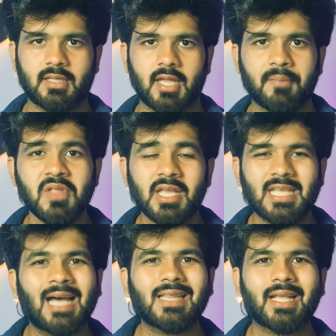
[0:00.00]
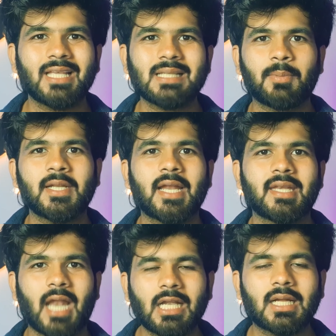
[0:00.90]
पड़ती है यहाँ तक कि जब इनका
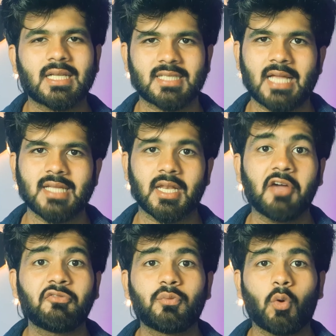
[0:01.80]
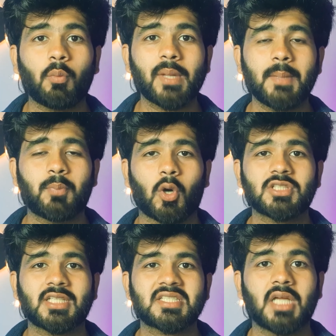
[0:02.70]
नट कसा जा रहा है वो भी बहुत
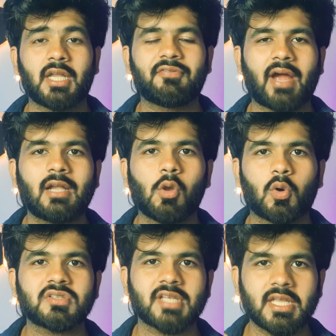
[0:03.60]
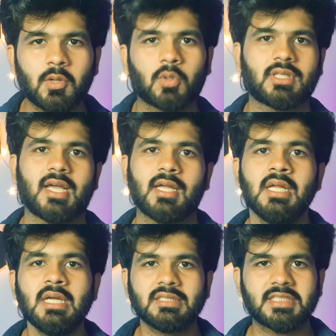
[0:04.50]
ज़्यादा सर्टिफाइड लोगों से ही होता है
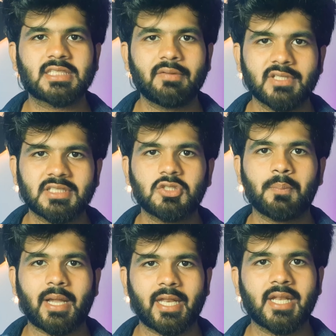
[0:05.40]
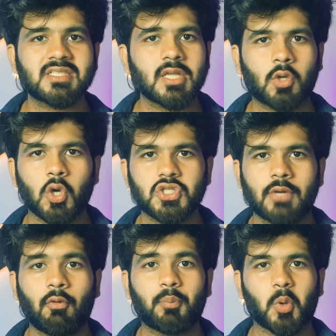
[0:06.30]
जिसकी वजह से जो मेंटेनेंस की कॉस्ट है
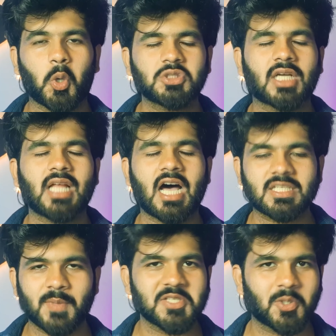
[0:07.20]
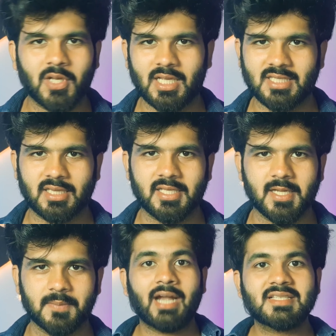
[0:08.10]
वो बहुत ज़्यादा आसमान छूने लग जाती
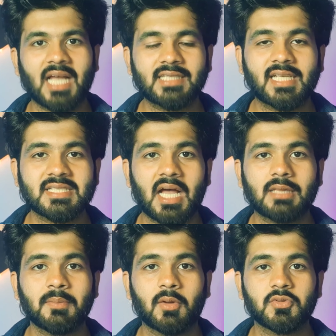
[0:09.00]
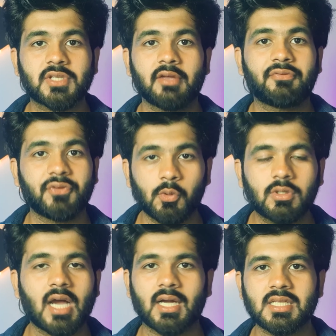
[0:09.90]
है एंड साथ के साथ में उसके फ्यूल
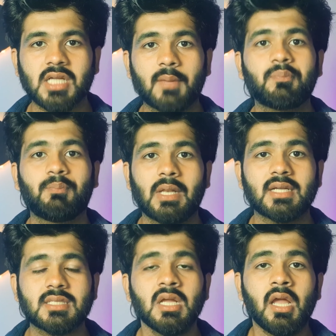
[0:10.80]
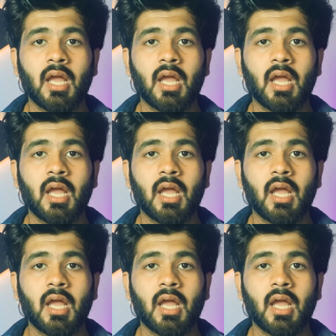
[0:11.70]
का खर्चा प्लस